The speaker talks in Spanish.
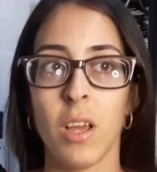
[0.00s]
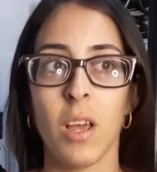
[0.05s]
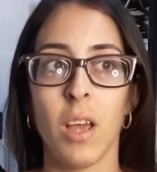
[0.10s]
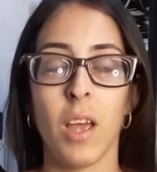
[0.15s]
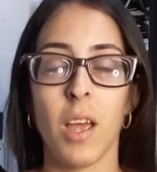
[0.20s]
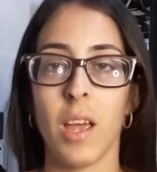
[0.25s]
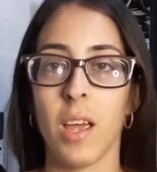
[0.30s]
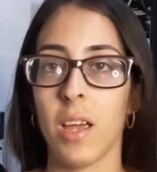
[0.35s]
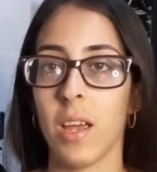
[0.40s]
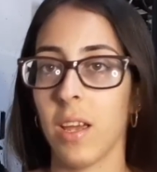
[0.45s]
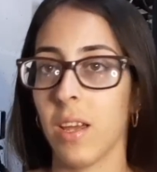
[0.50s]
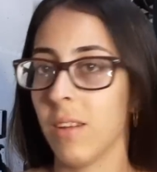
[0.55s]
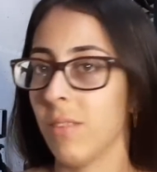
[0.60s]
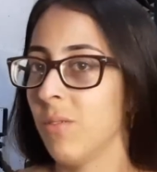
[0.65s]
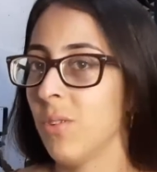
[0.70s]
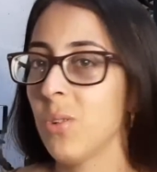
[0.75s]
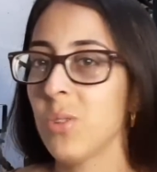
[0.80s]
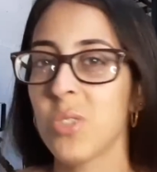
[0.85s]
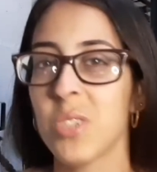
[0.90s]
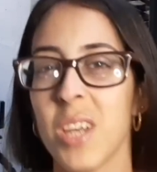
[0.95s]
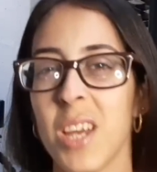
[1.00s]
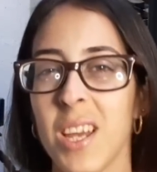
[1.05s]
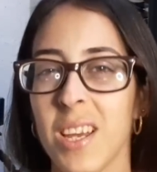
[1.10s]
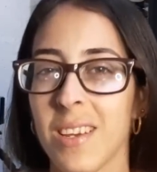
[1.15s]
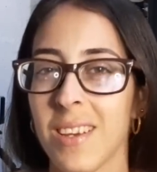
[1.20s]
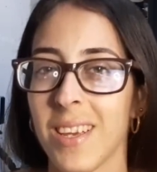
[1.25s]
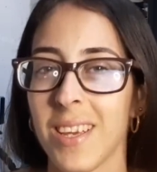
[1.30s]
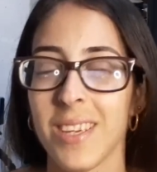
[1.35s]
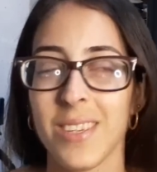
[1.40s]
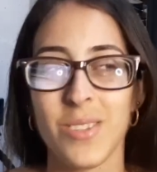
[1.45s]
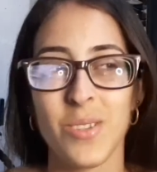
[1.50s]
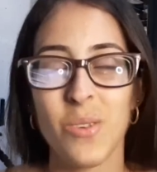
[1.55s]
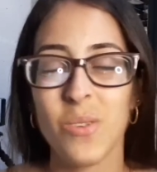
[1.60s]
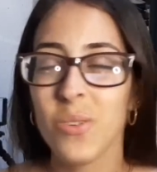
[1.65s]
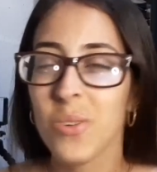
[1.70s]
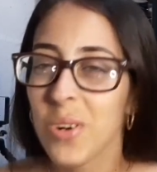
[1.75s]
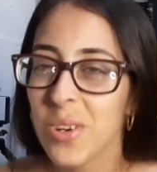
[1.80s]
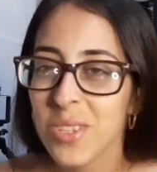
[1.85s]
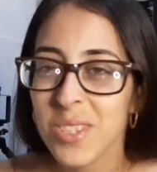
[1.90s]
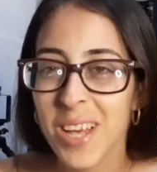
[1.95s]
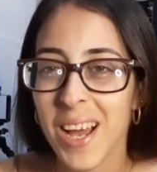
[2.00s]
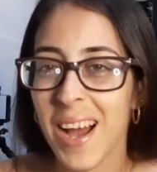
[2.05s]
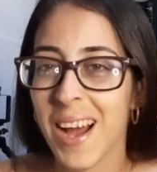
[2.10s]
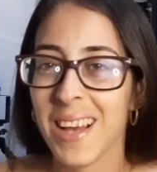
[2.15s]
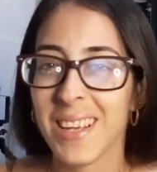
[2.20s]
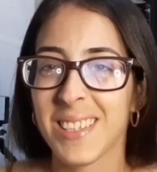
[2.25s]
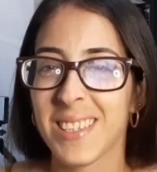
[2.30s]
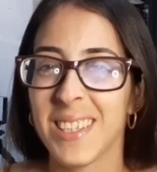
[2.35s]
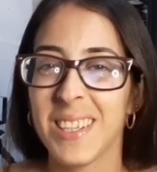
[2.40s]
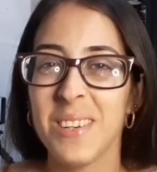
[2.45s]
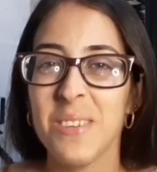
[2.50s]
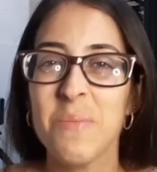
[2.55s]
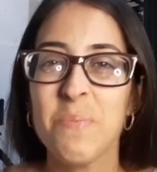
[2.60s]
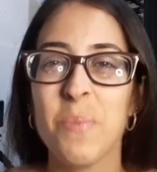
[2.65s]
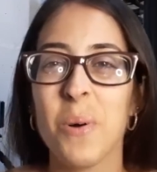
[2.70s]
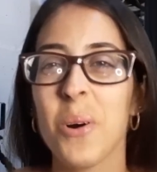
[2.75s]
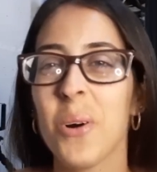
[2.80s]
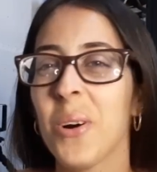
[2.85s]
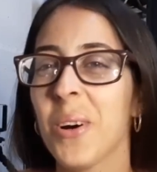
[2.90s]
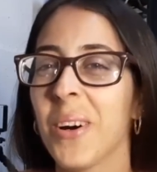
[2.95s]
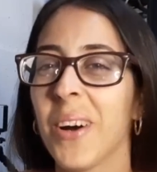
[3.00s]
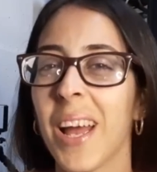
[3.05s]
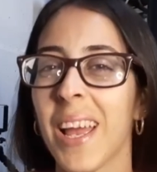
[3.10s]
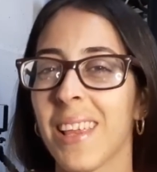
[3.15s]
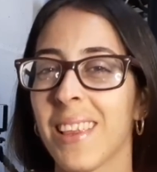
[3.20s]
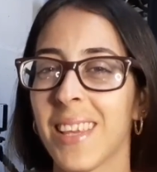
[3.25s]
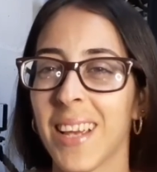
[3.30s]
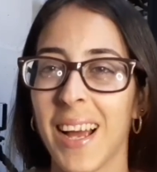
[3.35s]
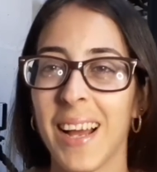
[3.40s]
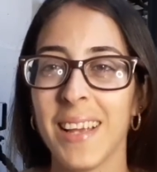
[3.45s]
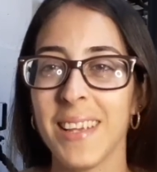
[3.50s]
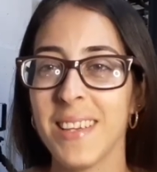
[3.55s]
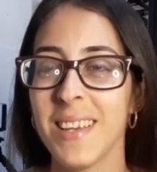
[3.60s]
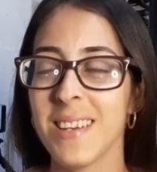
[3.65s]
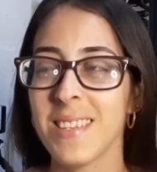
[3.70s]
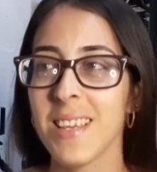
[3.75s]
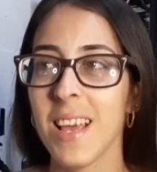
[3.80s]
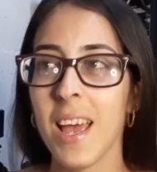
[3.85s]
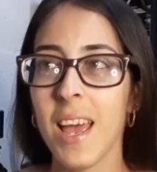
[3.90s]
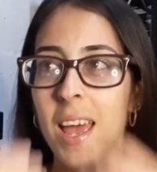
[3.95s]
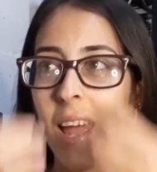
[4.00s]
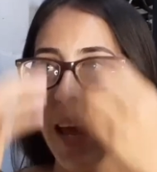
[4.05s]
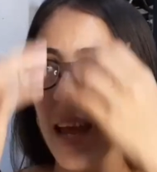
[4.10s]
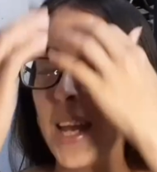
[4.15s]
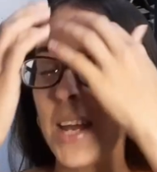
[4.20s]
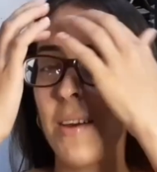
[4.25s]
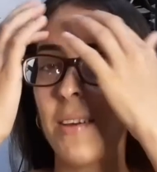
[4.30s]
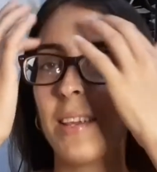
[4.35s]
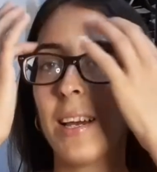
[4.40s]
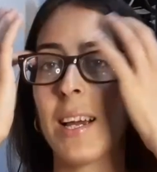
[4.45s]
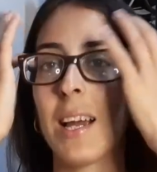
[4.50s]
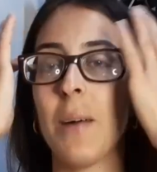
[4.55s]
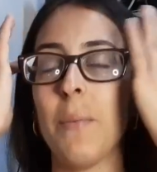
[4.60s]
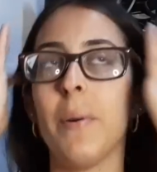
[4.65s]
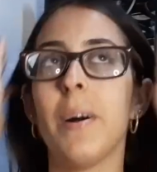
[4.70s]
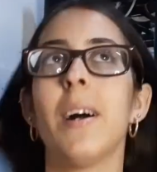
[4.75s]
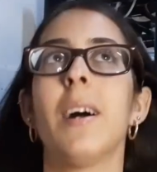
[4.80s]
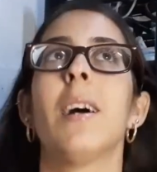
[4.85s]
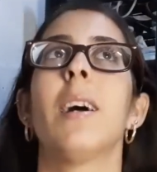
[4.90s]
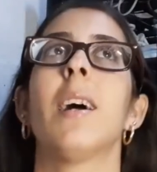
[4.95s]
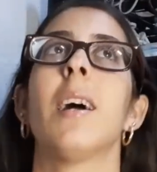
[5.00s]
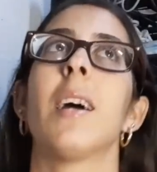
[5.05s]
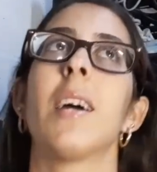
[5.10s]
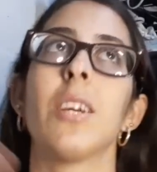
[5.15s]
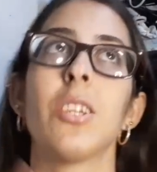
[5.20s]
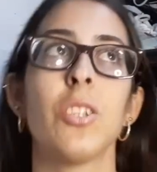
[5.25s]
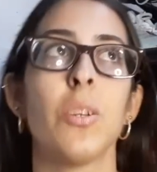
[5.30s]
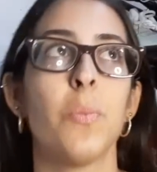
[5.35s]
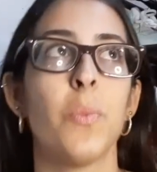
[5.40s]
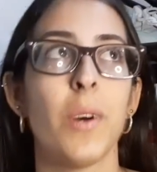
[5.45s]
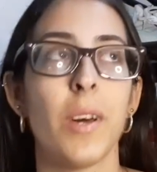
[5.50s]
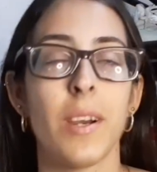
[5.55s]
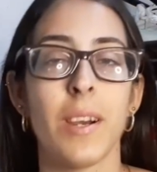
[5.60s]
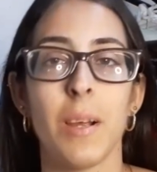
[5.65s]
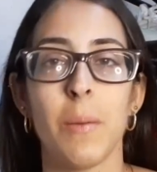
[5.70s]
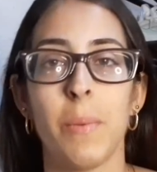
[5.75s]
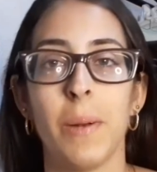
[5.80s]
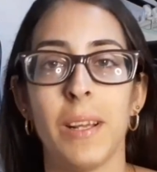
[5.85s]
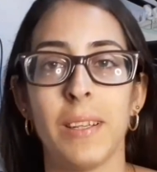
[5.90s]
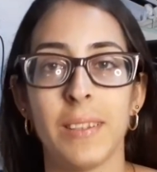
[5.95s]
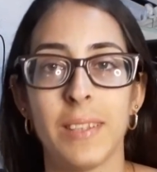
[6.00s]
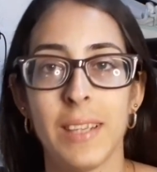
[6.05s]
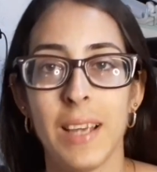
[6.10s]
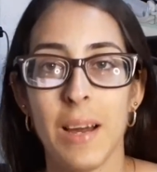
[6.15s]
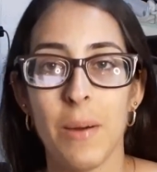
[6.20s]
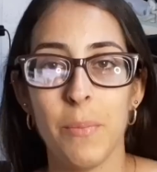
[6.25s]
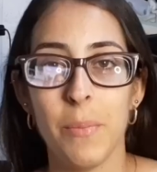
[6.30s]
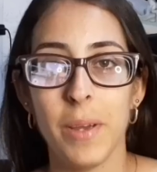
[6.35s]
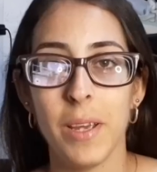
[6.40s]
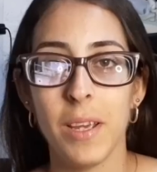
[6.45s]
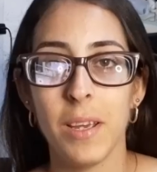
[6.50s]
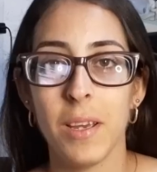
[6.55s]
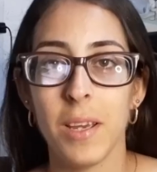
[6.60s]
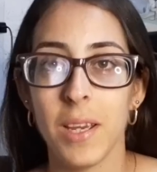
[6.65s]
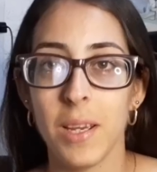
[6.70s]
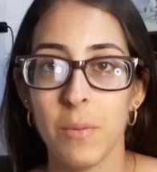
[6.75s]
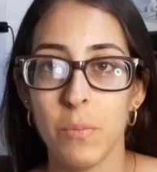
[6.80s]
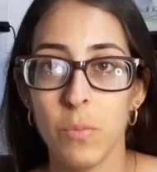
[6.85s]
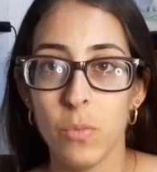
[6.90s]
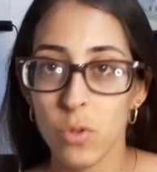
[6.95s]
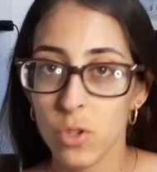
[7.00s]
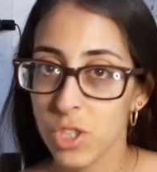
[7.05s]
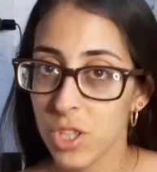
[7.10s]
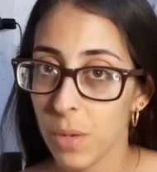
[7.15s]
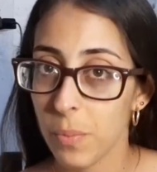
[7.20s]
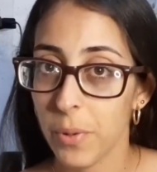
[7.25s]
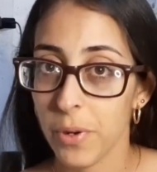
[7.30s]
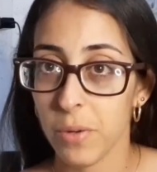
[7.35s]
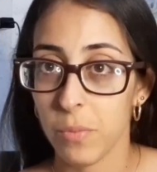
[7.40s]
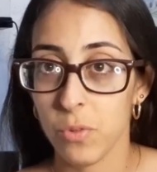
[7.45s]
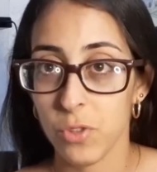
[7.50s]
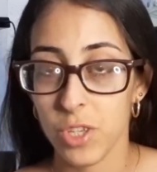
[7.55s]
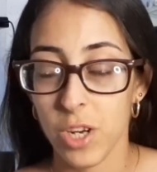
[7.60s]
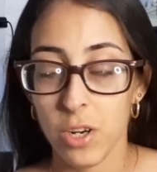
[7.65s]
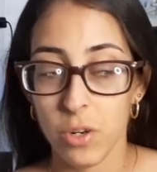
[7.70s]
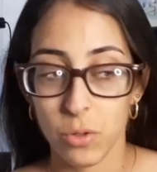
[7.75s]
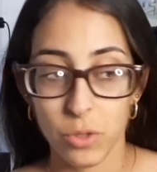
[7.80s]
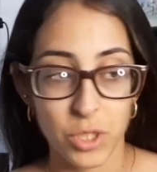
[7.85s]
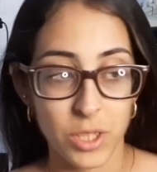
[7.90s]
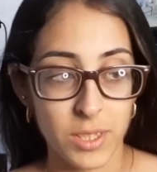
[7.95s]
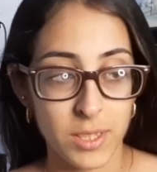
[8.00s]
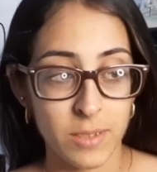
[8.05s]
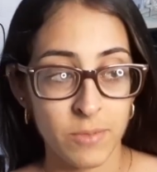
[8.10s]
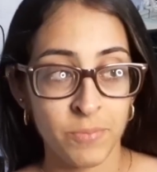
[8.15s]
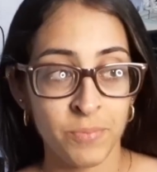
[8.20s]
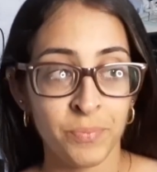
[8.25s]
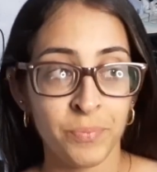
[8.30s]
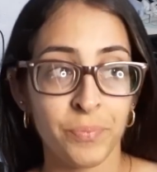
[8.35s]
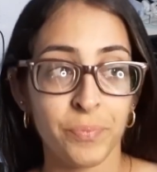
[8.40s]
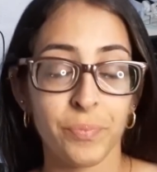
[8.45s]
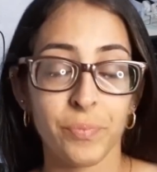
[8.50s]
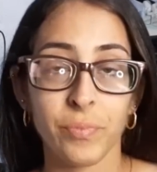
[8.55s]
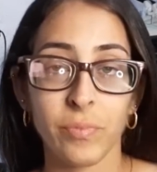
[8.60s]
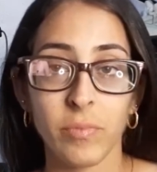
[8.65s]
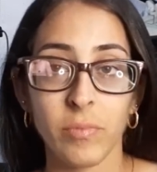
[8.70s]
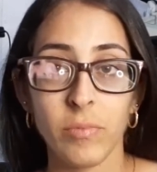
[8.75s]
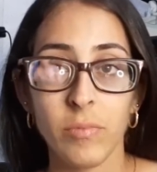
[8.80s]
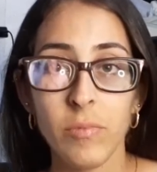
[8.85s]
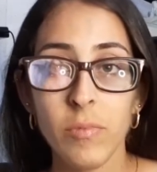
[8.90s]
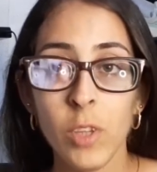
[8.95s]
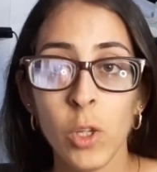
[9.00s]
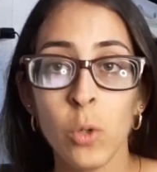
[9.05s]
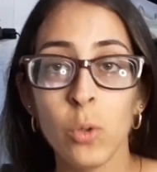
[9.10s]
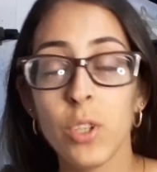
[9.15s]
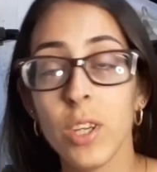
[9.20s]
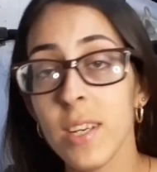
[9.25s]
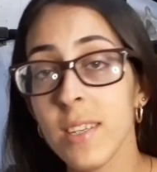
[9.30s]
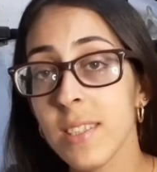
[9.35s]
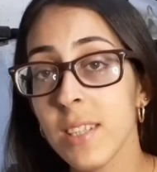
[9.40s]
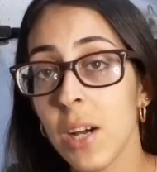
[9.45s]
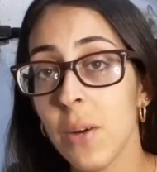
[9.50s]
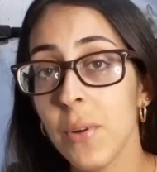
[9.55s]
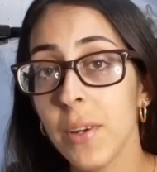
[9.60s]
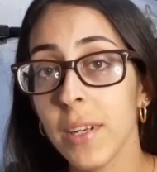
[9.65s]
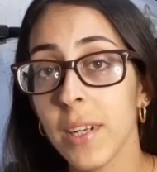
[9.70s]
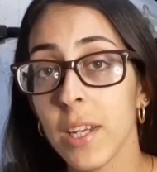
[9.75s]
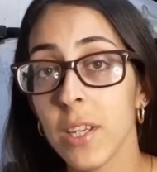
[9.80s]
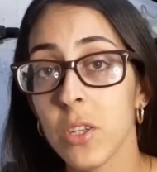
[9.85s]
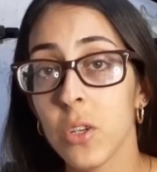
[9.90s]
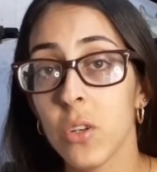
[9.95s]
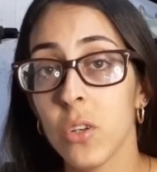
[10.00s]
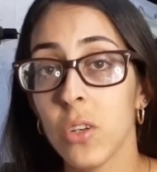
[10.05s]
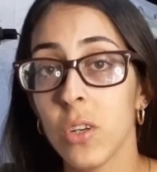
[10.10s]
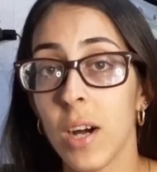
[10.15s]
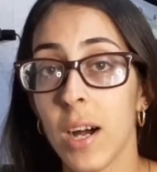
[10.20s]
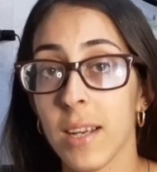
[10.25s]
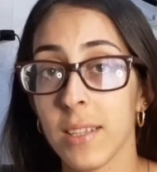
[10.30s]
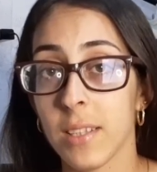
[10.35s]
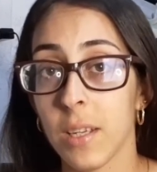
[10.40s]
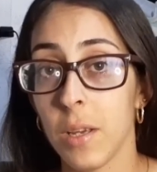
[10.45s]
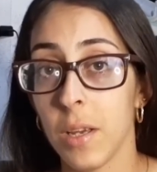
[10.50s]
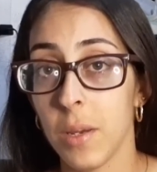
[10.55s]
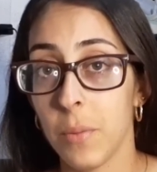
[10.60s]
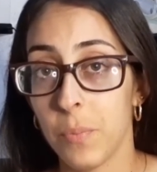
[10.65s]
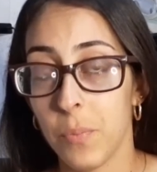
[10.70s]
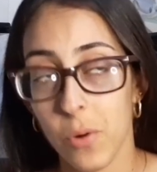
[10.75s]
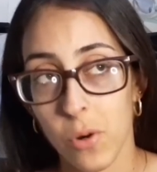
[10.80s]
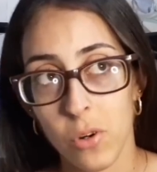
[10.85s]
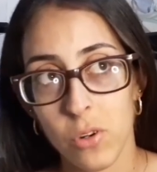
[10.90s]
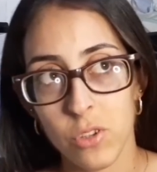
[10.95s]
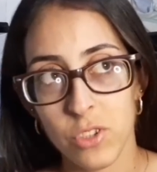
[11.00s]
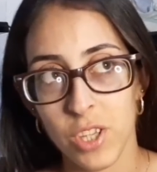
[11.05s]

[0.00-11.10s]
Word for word: Eh, no sé, son cosas así un poco extrañas y que ya que me han hecho pues replantearme eh, muchas, pero muchas cosas. Ustedes saben que yo hace poco, o